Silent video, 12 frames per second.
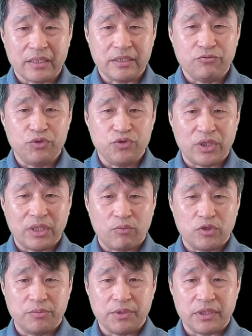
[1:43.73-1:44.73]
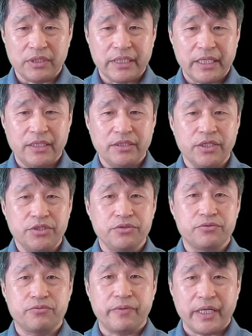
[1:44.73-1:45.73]
근데 뒤쪽에 보시면은 in
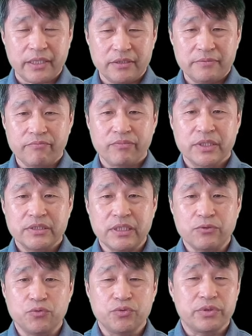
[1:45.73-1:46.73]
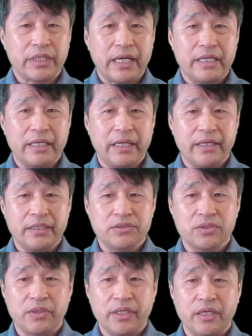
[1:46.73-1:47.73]
Ukraine 자,
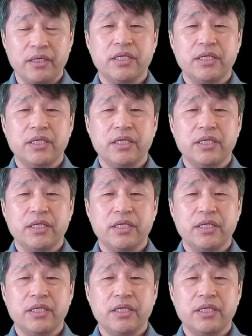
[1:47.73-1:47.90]
우크라이나에서의